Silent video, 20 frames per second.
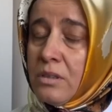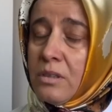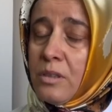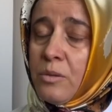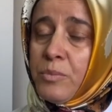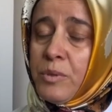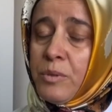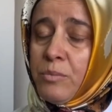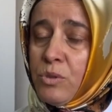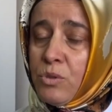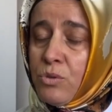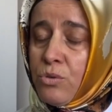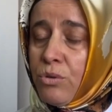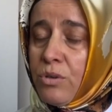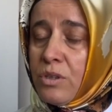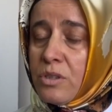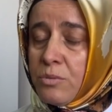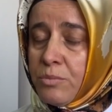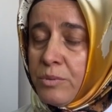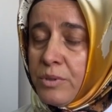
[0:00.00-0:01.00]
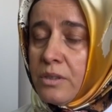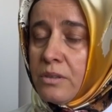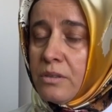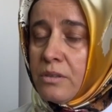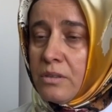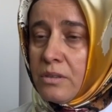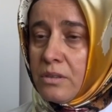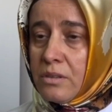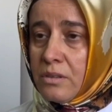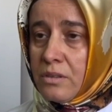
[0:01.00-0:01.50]
Bu çok acı bir
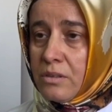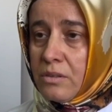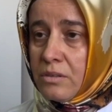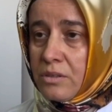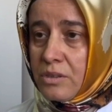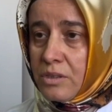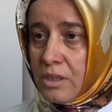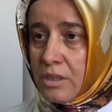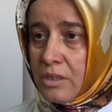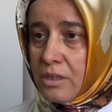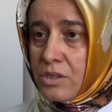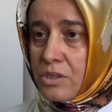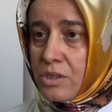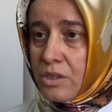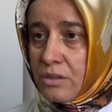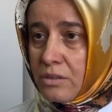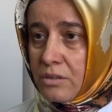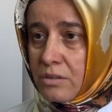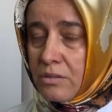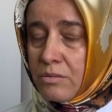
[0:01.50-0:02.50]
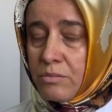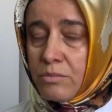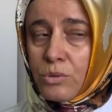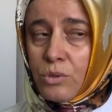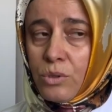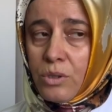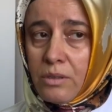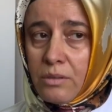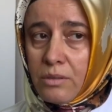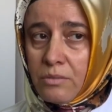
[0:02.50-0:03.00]
e, şey yaşadık.
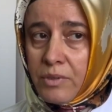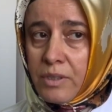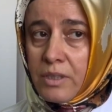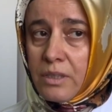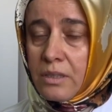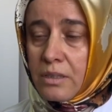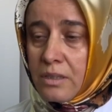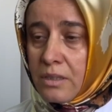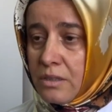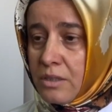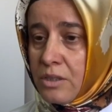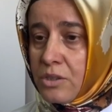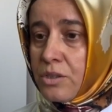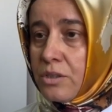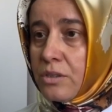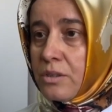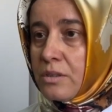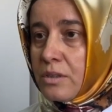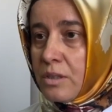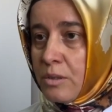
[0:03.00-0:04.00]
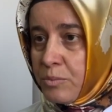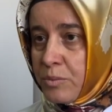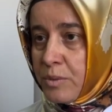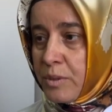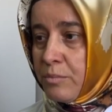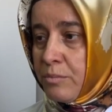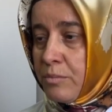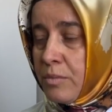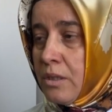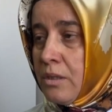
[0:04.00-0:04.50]
Doğal felaket yaşadık
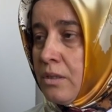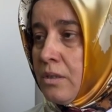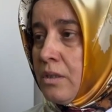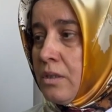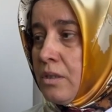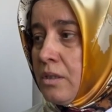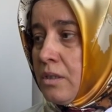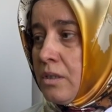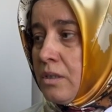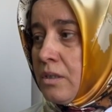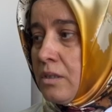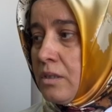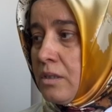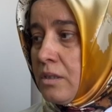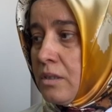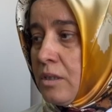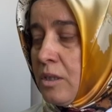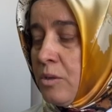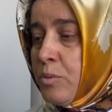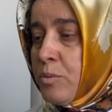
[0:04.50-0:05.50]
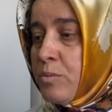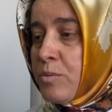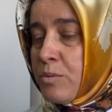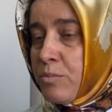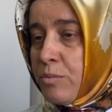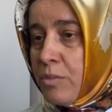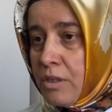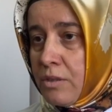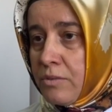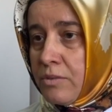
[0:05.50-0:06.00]
deprem. E, hepimiz
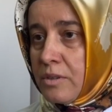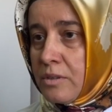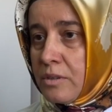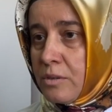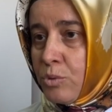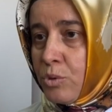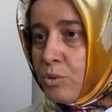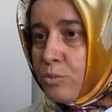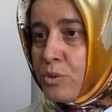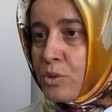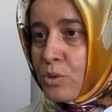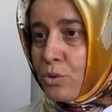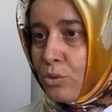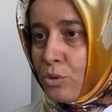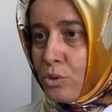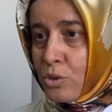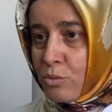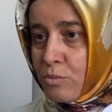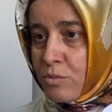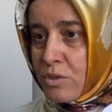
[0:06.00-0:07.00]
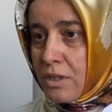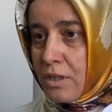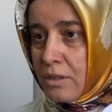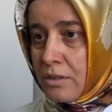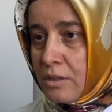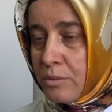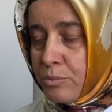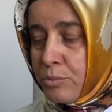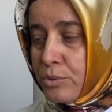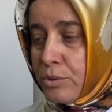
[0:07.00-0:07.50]
mahvetti böyle psikolojimiz
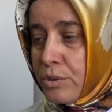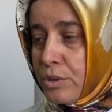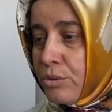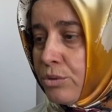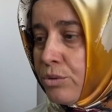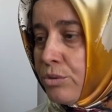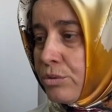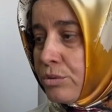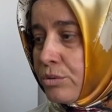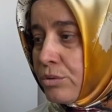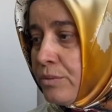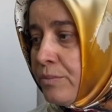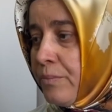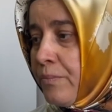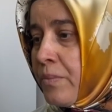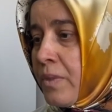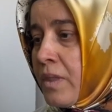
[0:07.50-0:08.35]
Allah bullak oldu.